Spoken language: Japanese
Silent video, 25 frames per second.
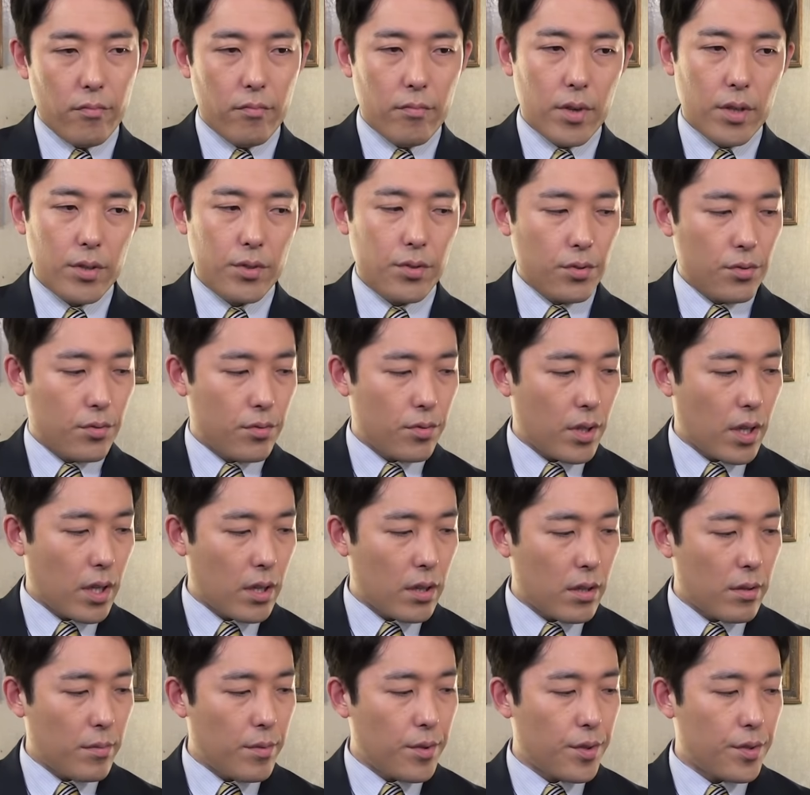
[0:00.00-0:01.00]
まあちょっと
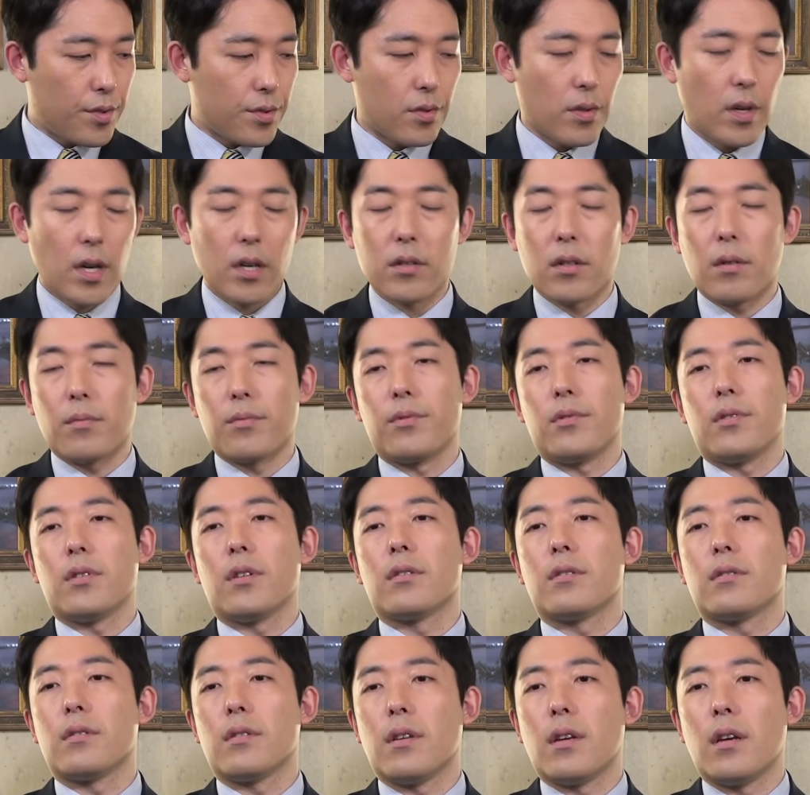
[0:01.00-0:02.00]
やってみる必要あるかもしれ
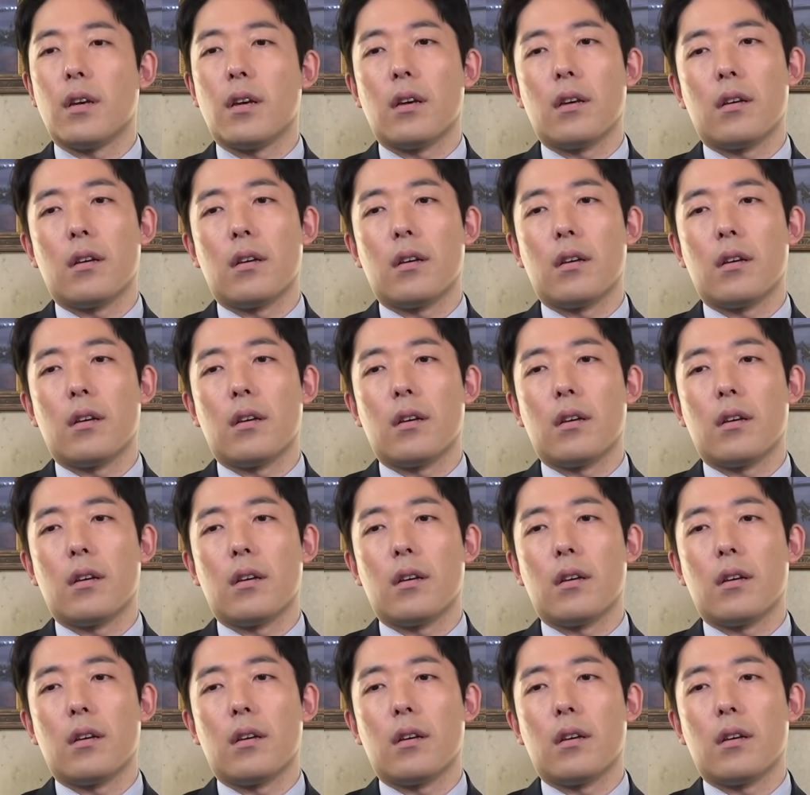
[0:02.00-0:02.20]
ないですね、